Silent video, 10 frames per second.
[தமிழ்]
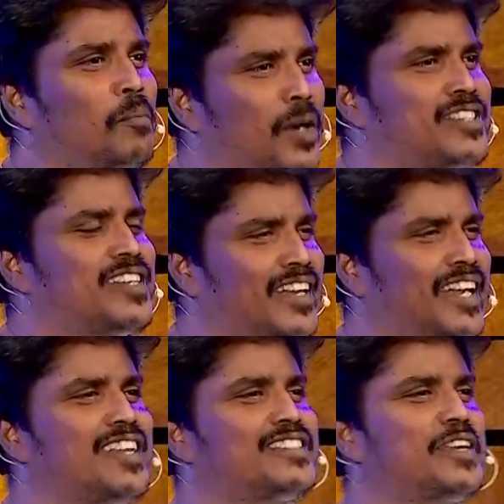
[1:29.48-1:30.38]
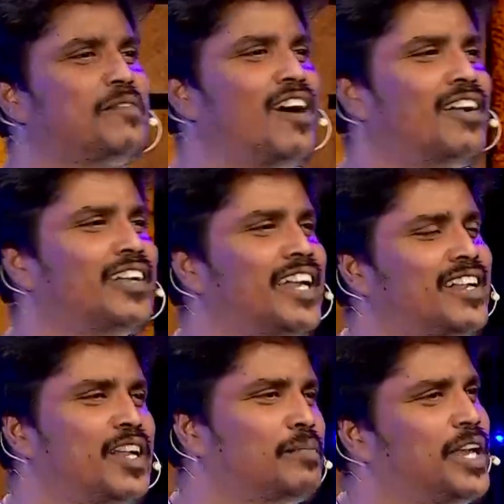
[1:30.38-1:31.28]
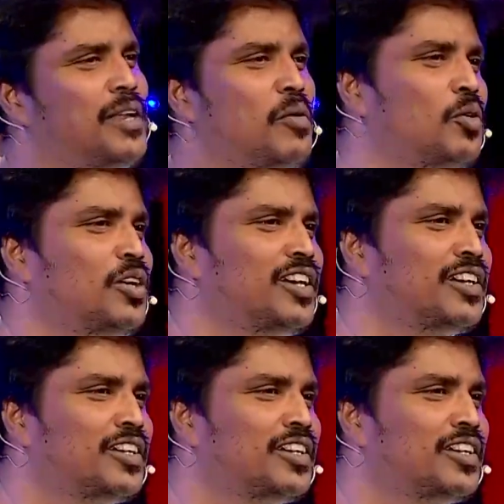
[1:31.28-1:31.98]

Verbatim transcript: மனுஷனுக்கு என்ன செய்வான் என்று நாம் தைரியம் கொண்டு